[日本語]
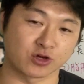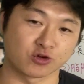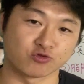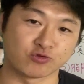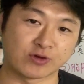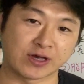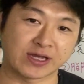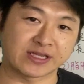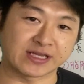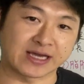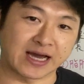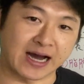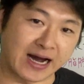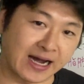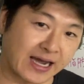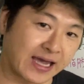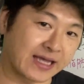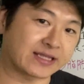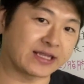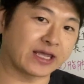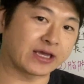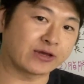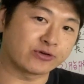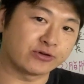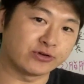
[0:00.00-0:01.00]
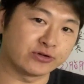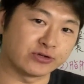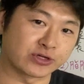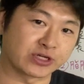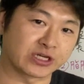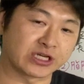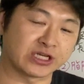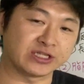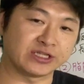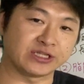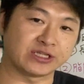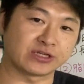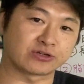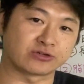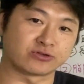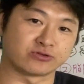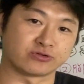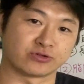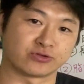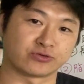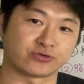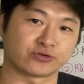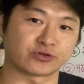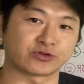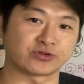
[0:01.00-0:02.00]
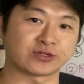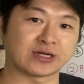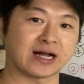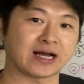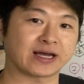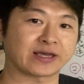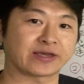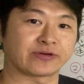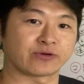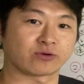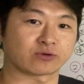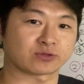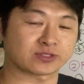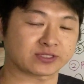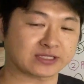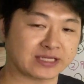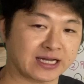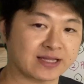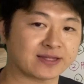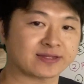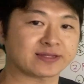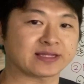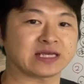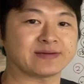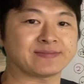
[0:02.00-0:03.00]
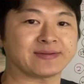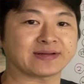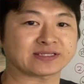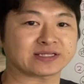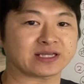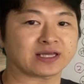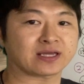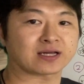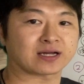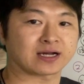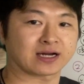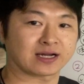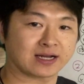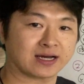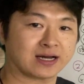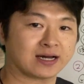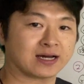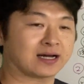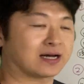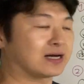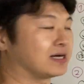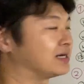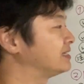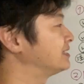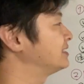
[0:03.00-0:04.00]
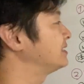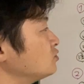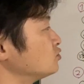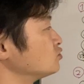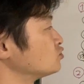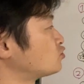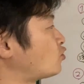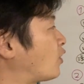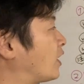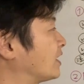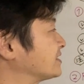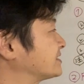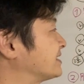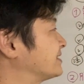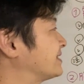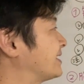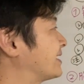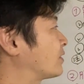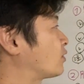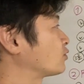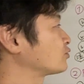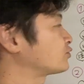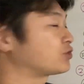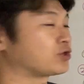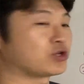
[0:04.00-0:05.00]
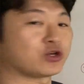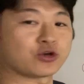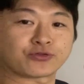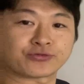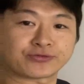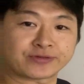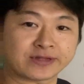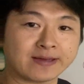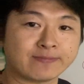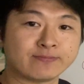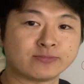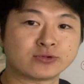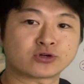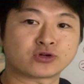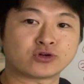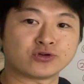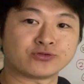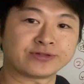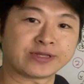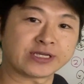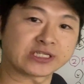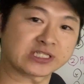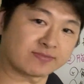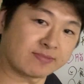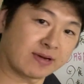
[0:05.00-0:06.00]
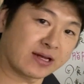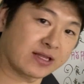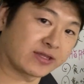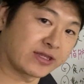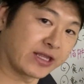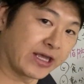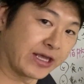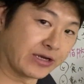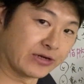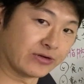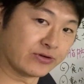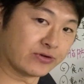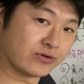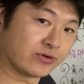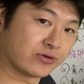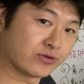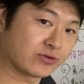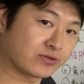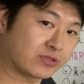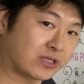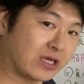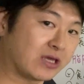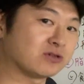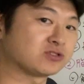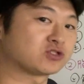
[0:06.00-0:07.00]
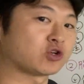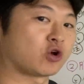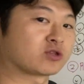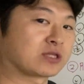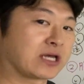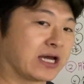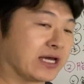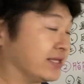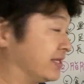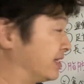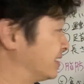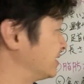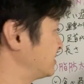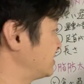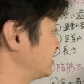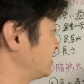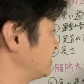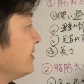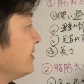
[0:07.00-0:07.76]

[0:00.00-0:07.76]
上に上げてくる筋肉ふくらはぎを使っていませんから動かさないことによってむくんでしまっているっていう状態です